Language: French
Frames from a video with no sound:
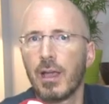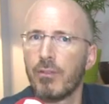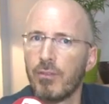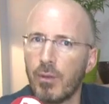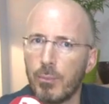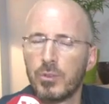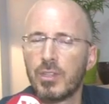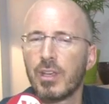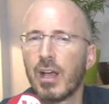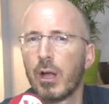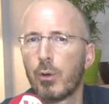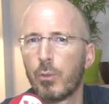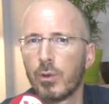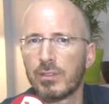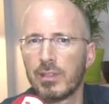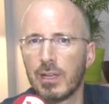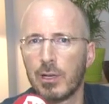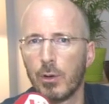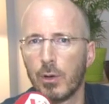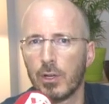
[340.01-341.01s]
et elle va me dire à quoi
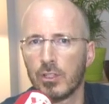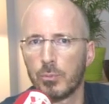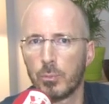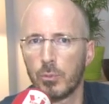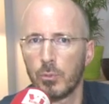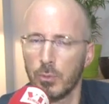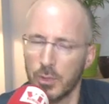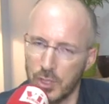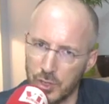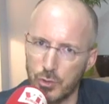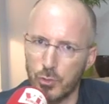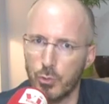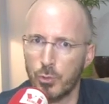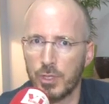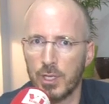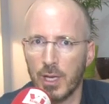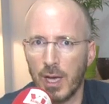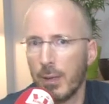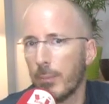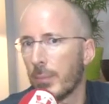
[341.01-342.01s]
ça correspond, et je lui
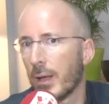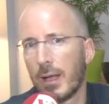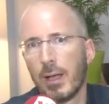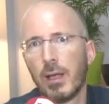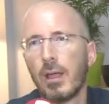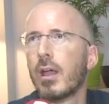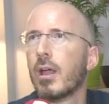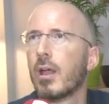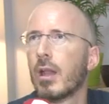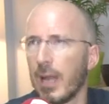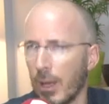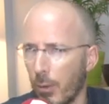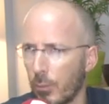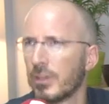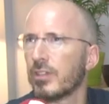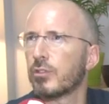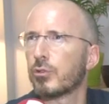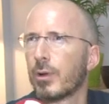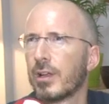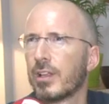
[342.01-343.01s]
dirai, bah, là
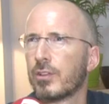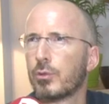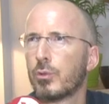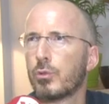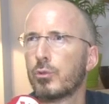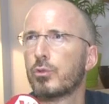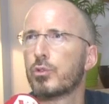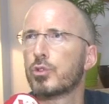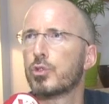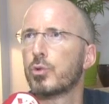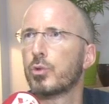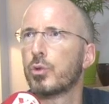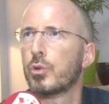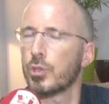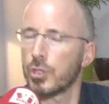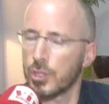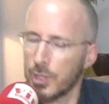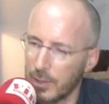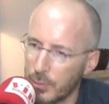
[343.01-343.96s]
on est sur la zone du genou gauche.